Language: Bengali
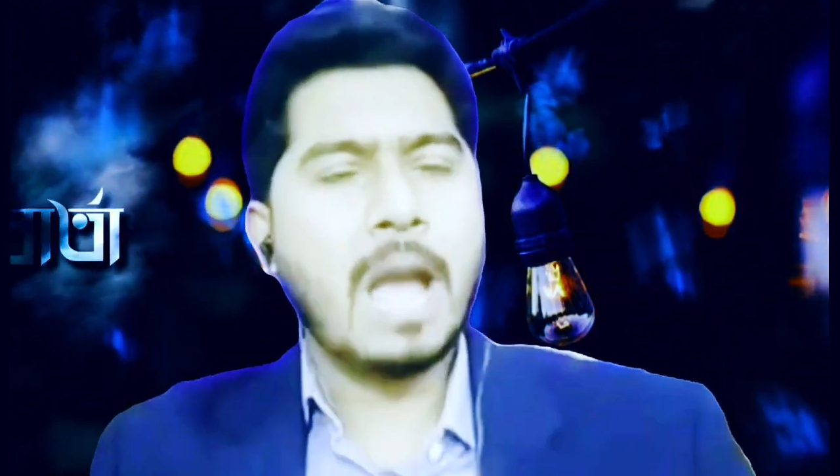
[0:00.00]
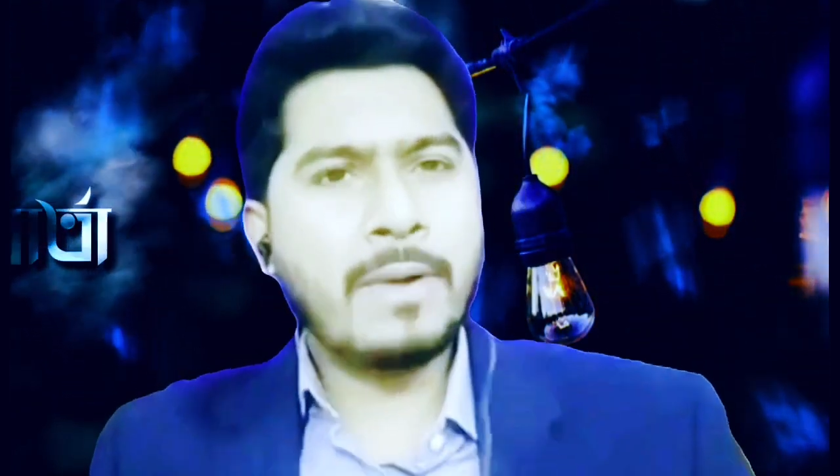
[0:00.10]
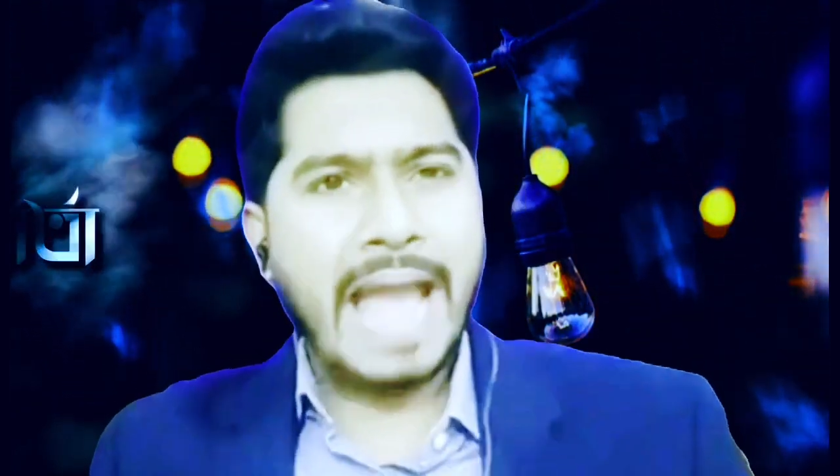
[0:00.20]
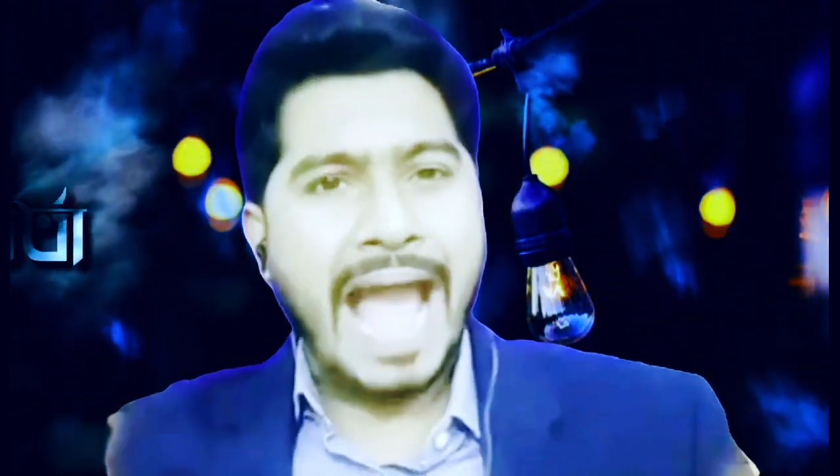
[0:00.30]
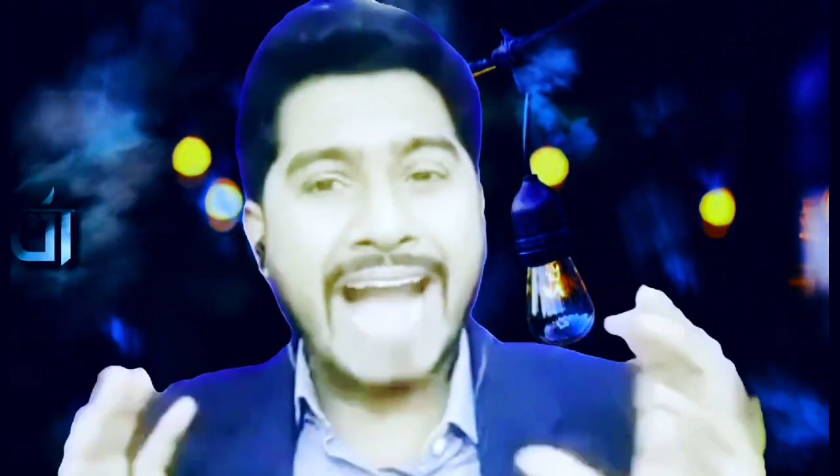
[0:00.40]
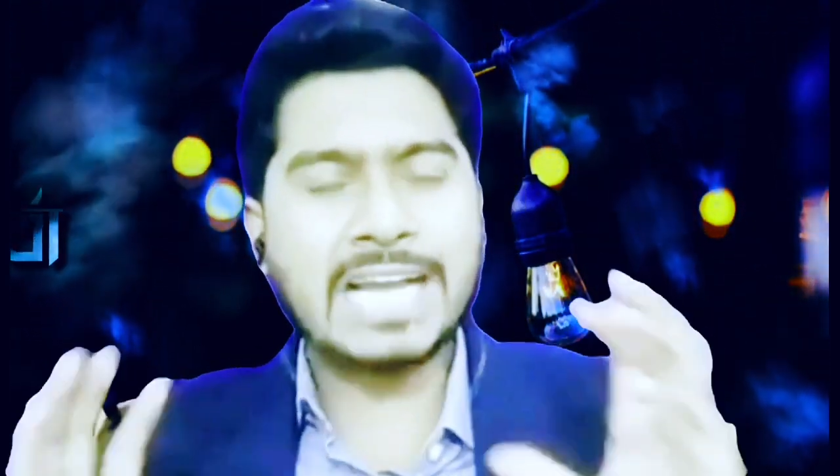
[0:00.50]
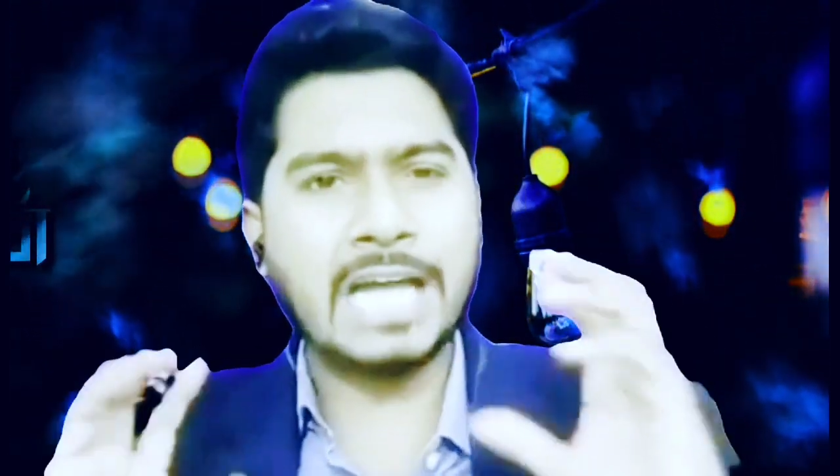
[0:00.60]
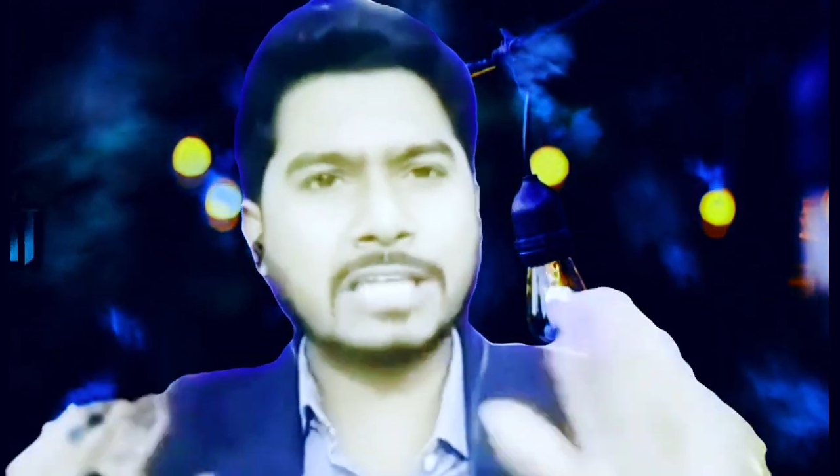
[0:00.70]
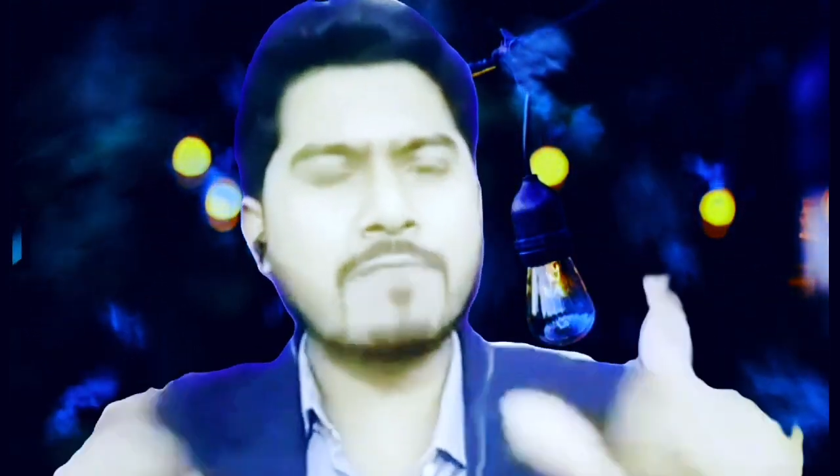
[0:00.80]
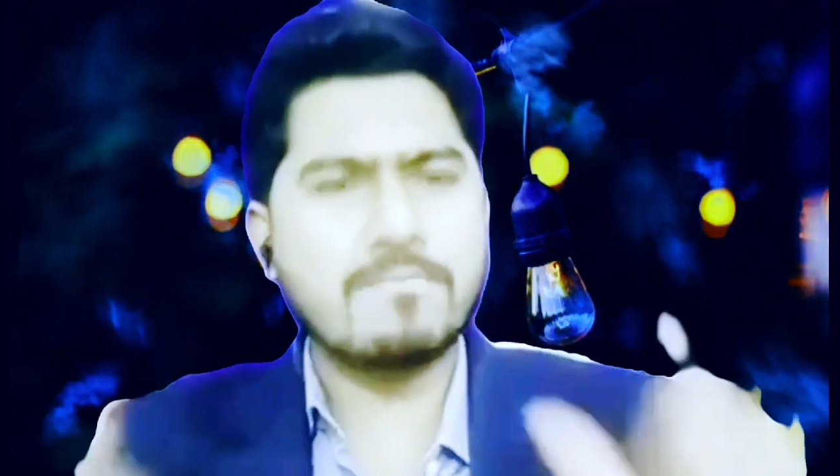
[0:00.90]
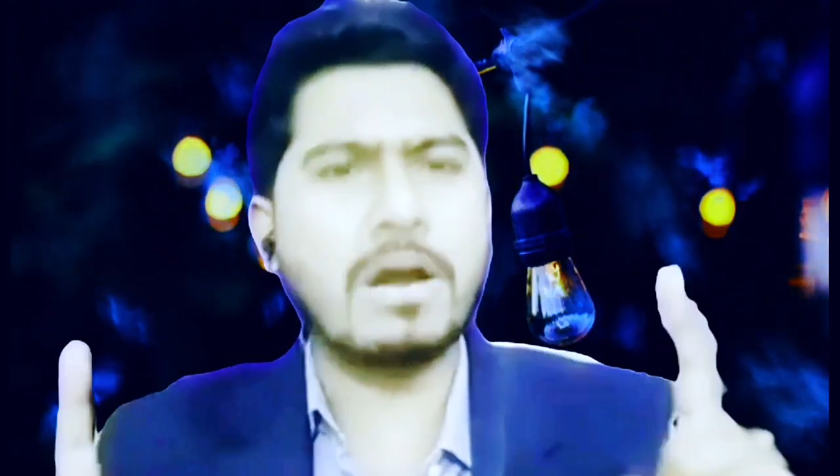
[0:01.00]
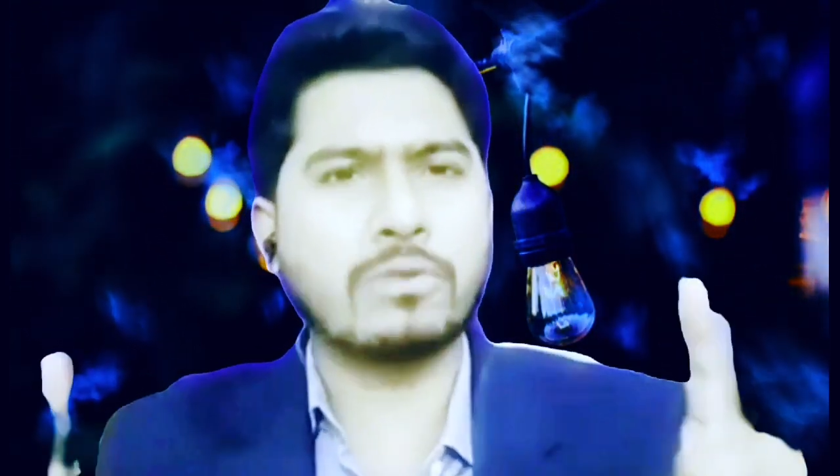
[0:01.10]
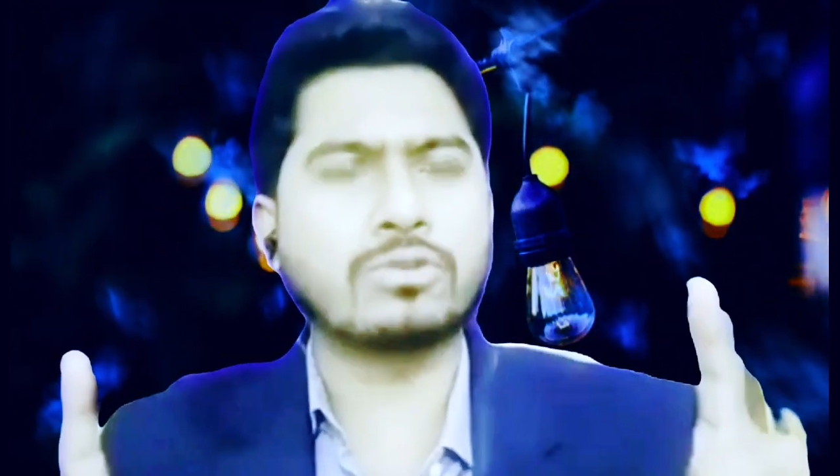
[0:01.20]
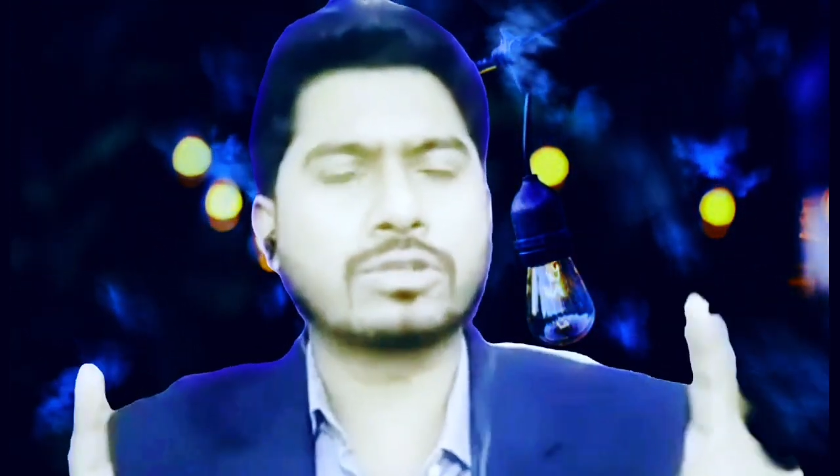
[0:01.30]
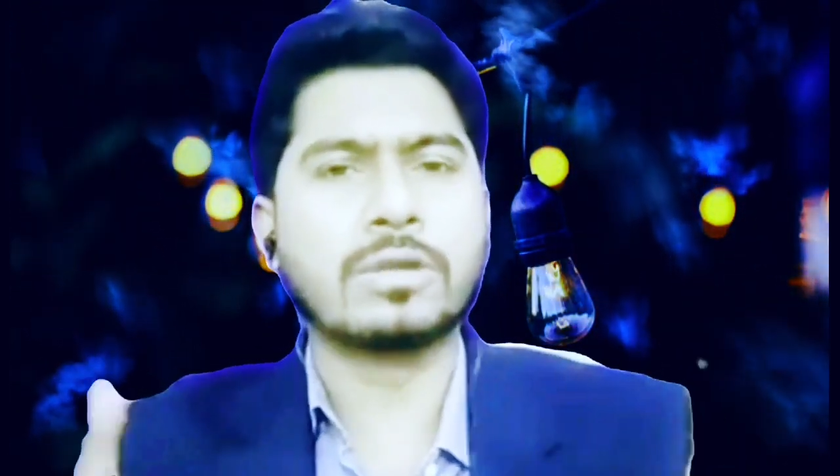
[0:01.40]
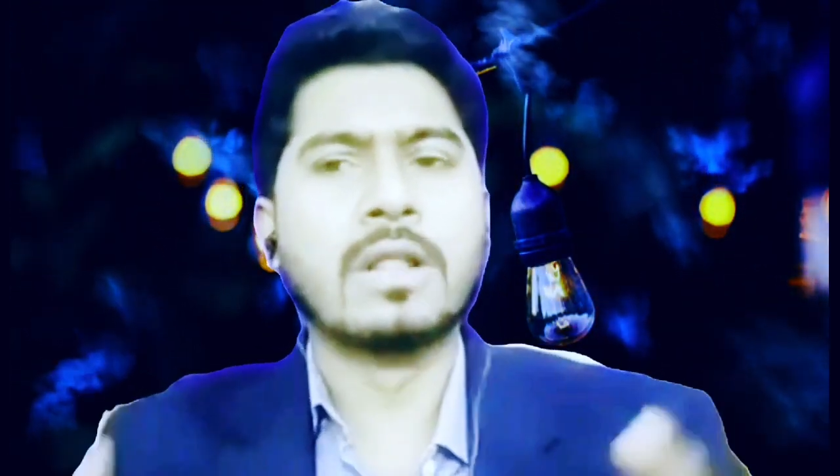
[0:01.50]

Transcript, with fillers: এবং এক হাজার মানুষ